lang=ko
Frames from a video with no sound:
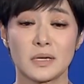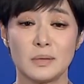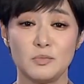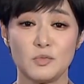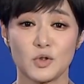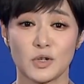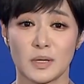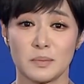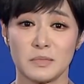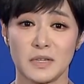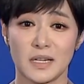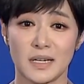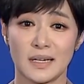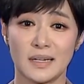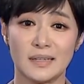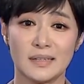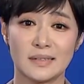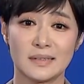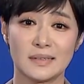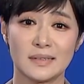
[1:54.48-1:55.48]

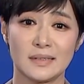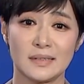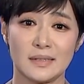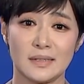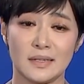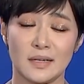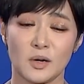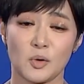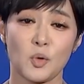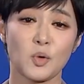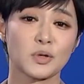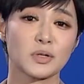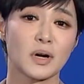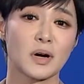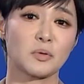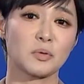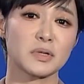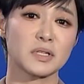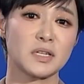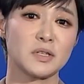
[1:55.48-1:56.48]
김주하입니다.
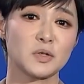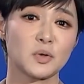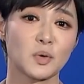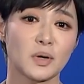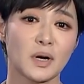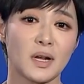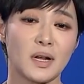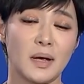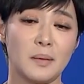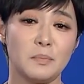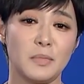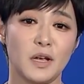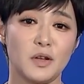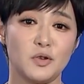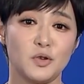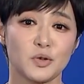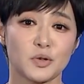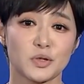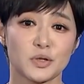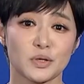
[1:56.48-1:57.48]
공정하고 신속한 MBN
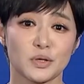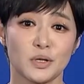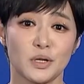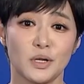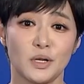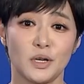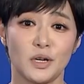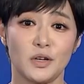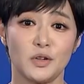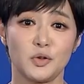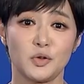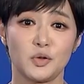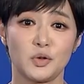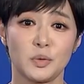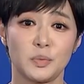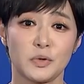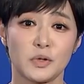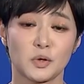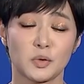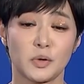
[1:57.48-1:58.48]
뉴스
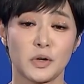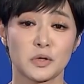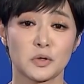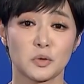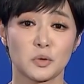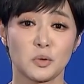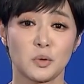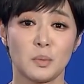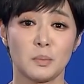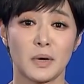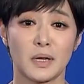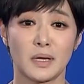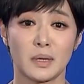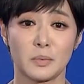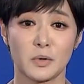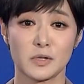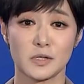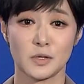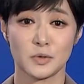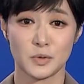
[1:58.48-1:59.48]
유튜브를 통해서도
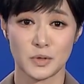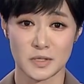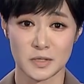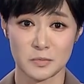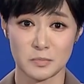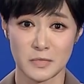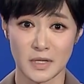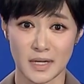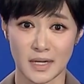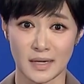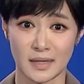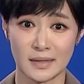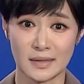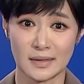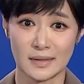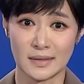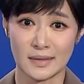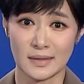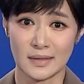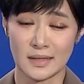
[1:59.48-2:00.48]
만나보실 수 있습니다.
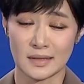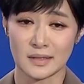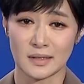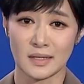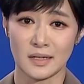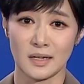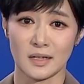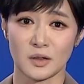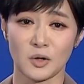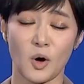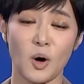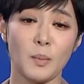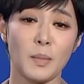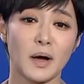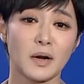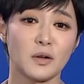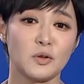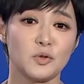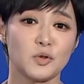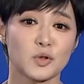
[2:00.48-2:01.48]
특히 더
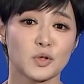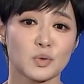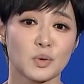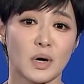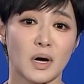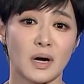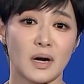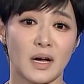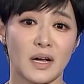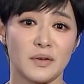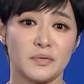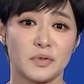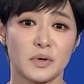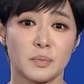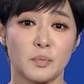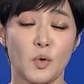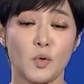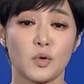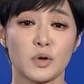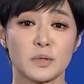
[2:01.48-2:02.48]
많은 뉴스와 라이브를
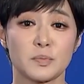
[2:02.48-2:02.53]
보고